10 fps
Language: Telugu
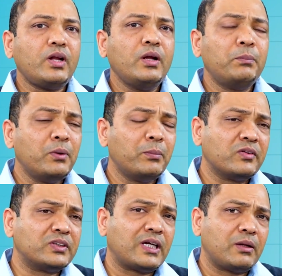ఇప్పుడు మనం
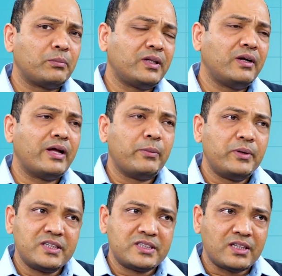చాలామంది
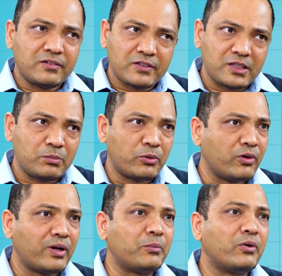డయాబెటీస్ రివర్సల్
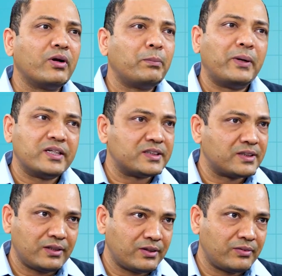ప్రోగ్రామ్ కూడా
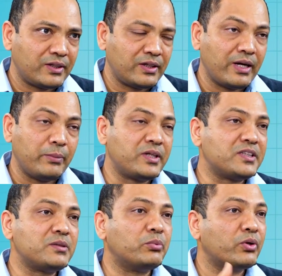పాటిస్తున్నారు అంటే
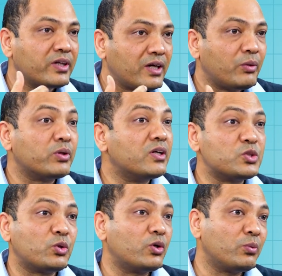డయాబెటీస్ని పూర్తిగా
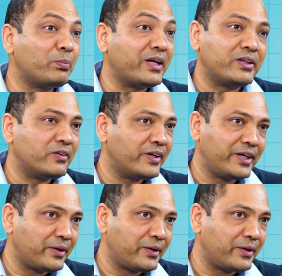వదిలించుకోవటం ప్రయత్నం అని